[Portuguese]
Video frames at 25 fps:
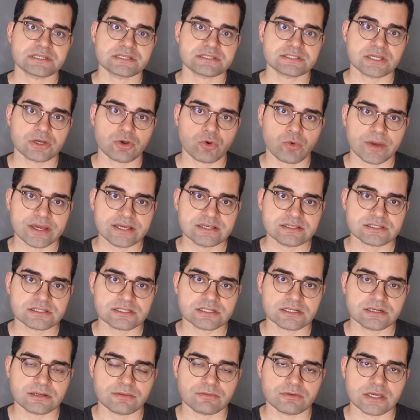na
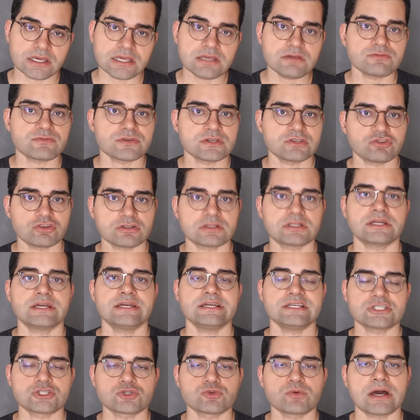sequência, em
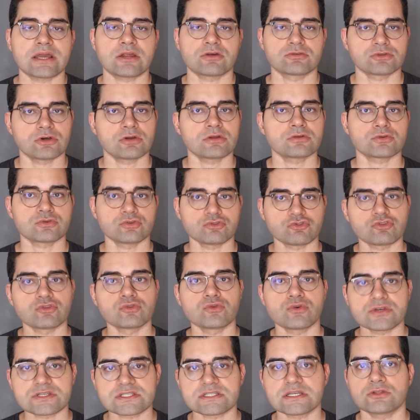23, o Aaron Donald
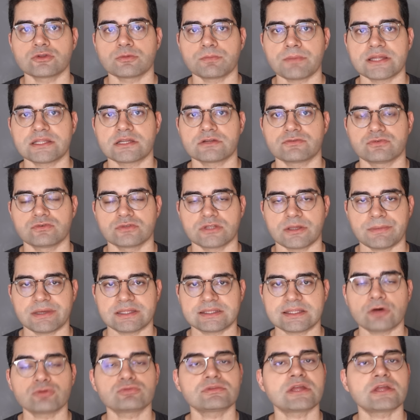continuou sendo pedra fundamental,